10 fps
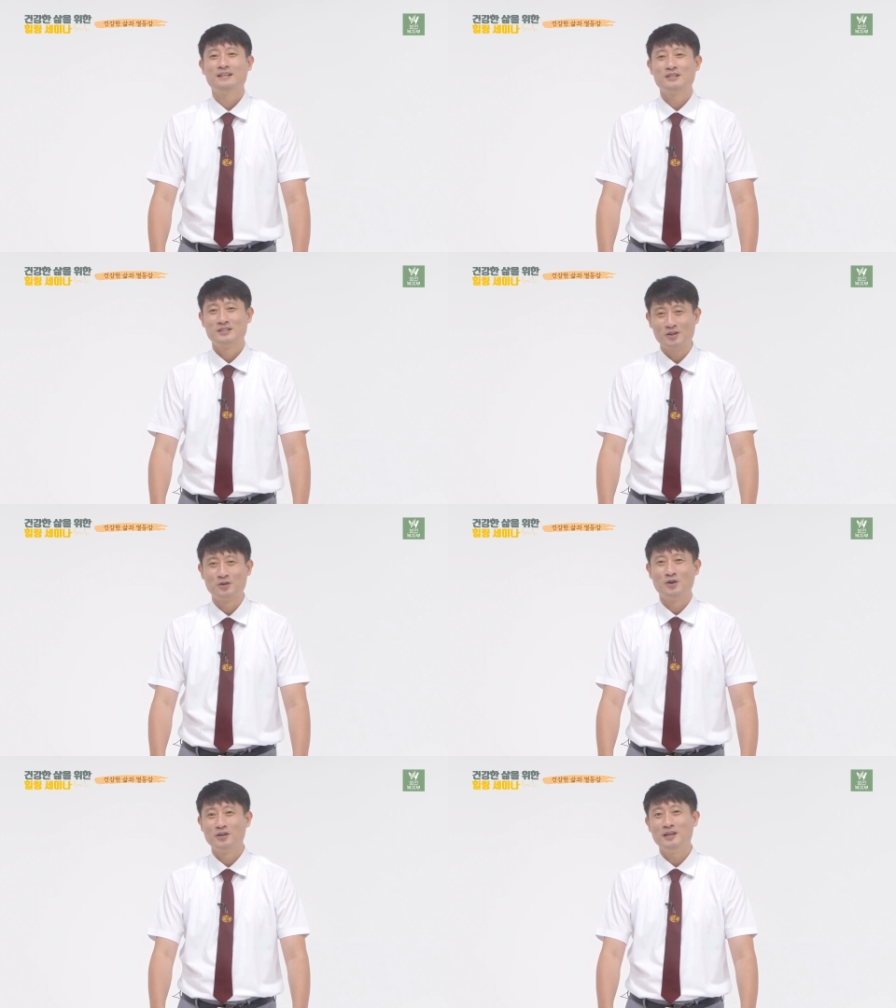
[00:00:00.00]

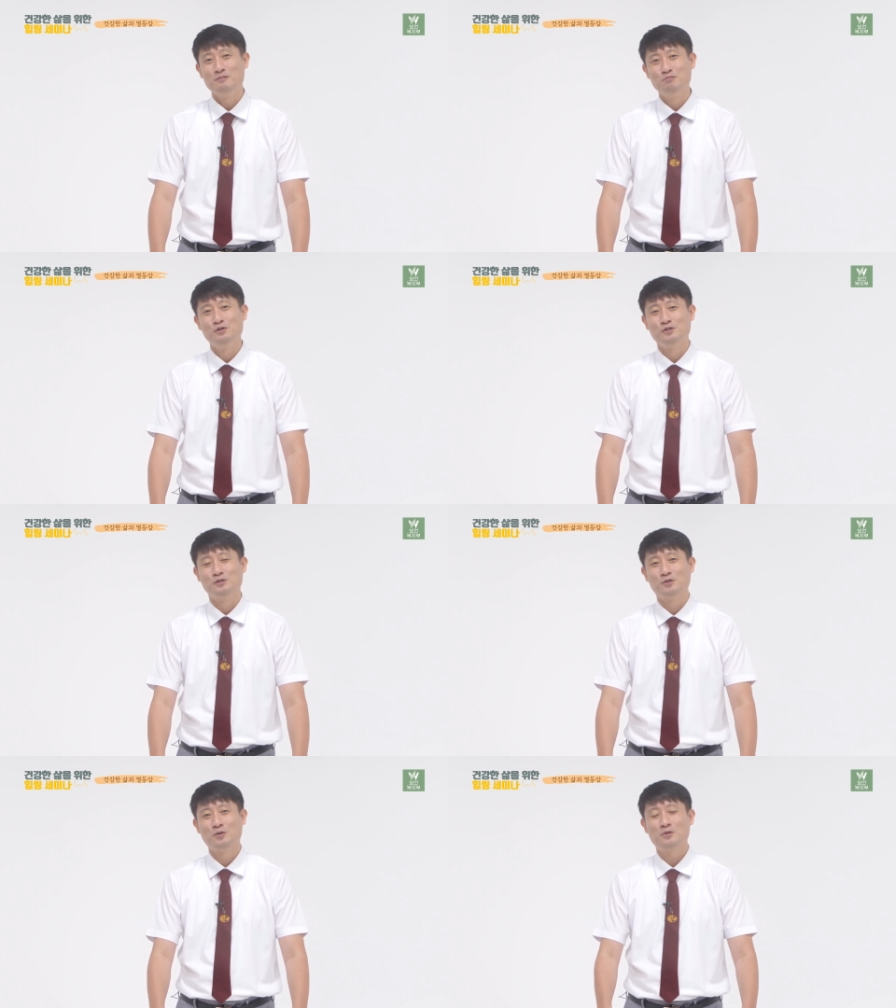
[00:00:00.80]
성경의
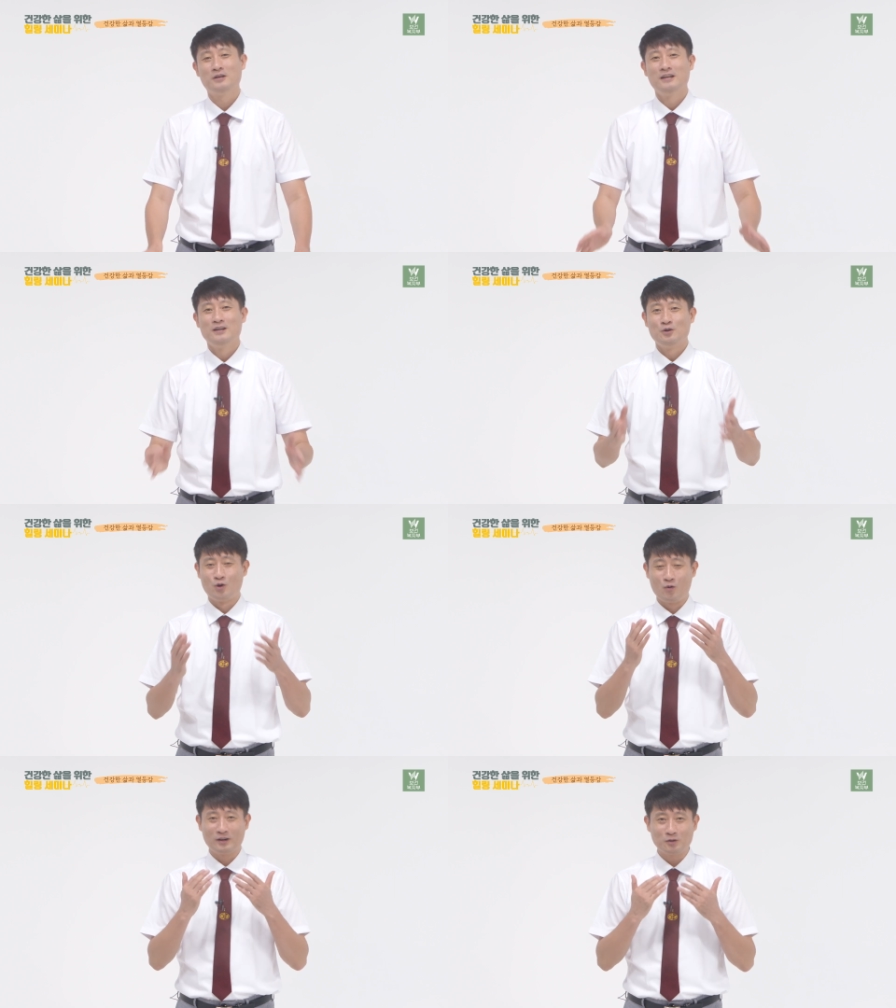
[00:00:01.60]
인물들도
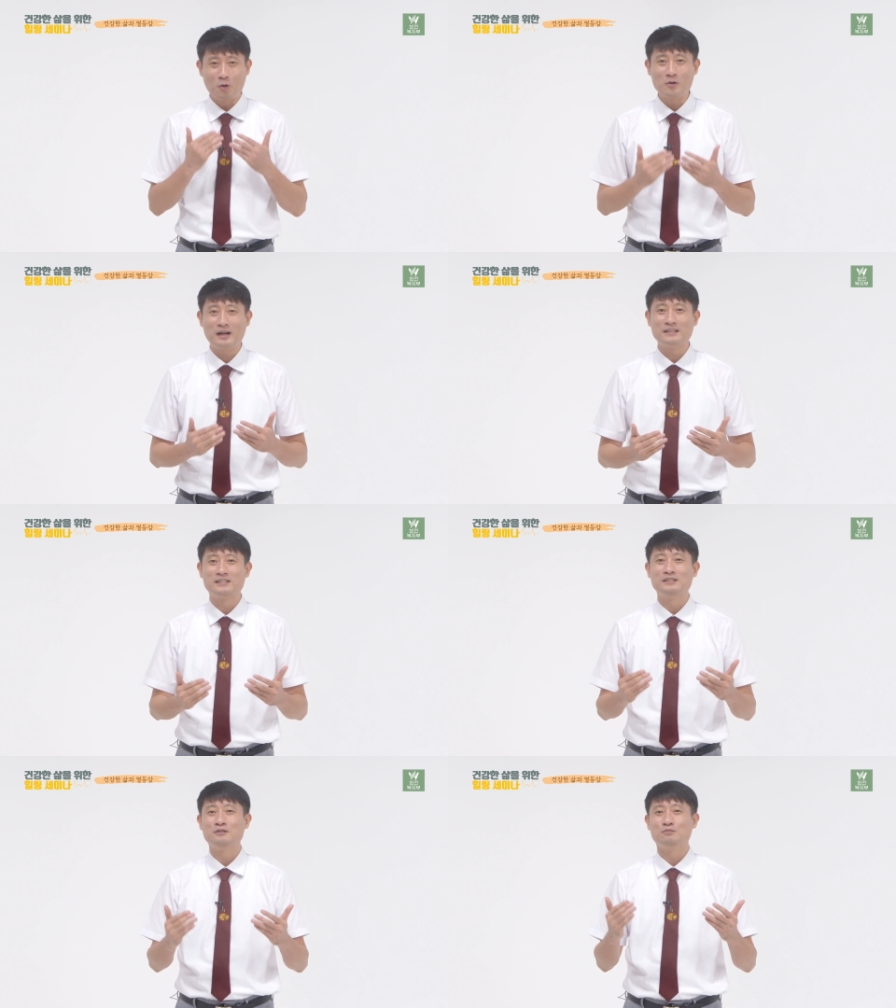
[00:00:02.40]
우리와
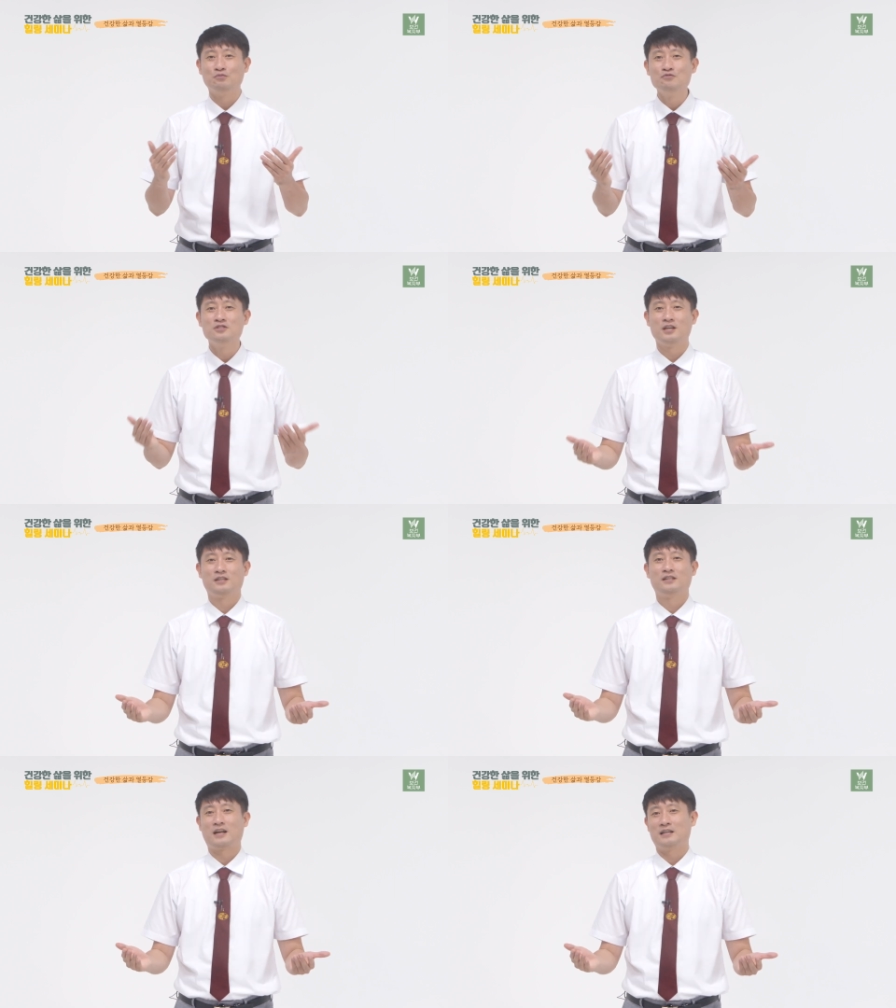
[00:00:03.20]
똑같은
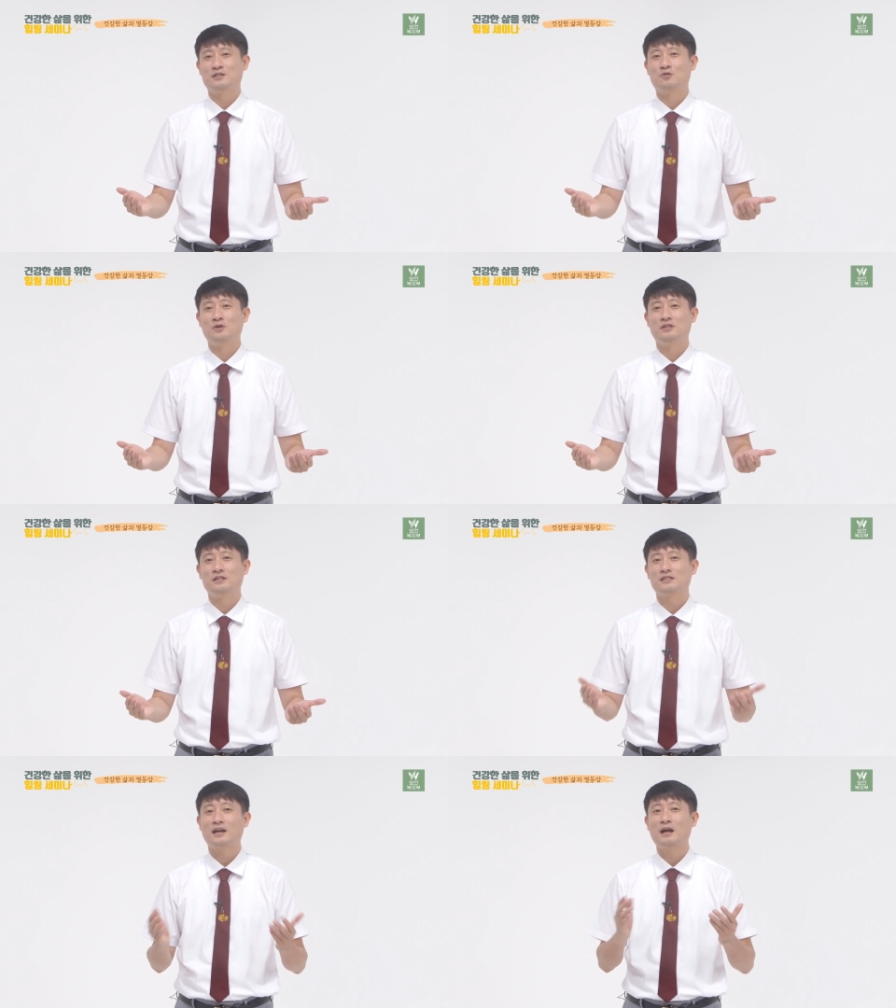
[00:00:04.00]
문제를 가지고
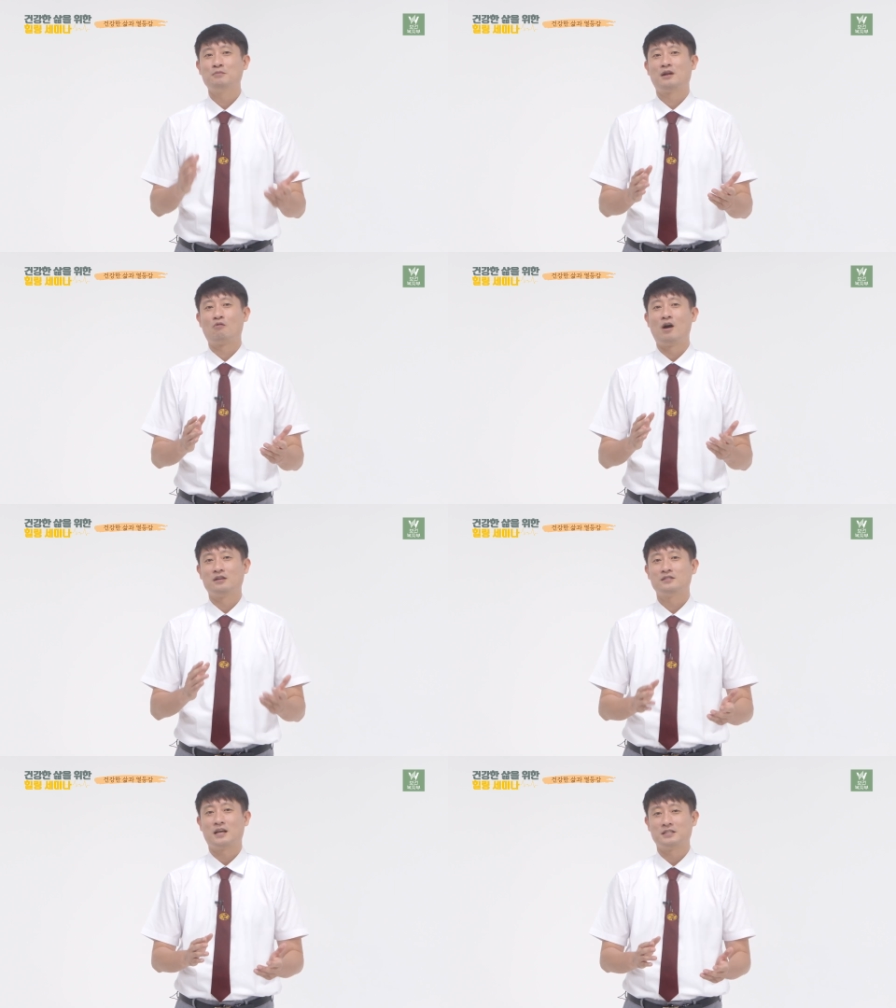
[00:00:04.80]
있는 사람이라고
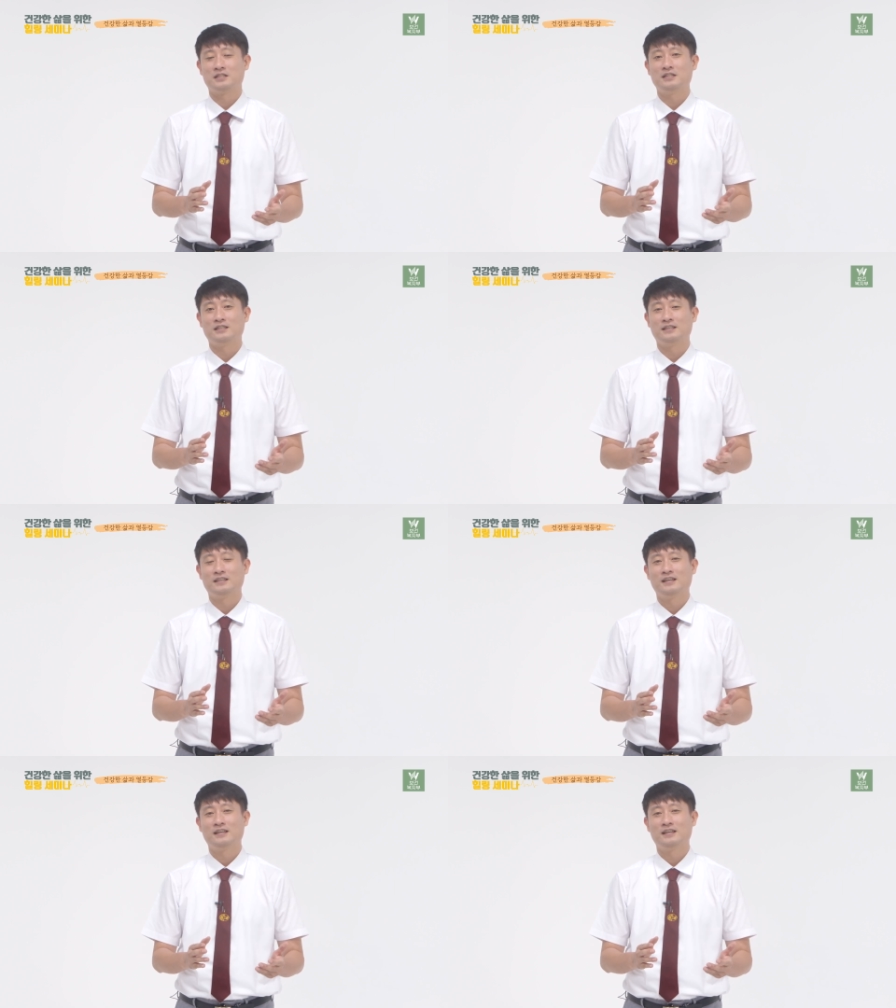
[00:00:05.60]
하는 사실이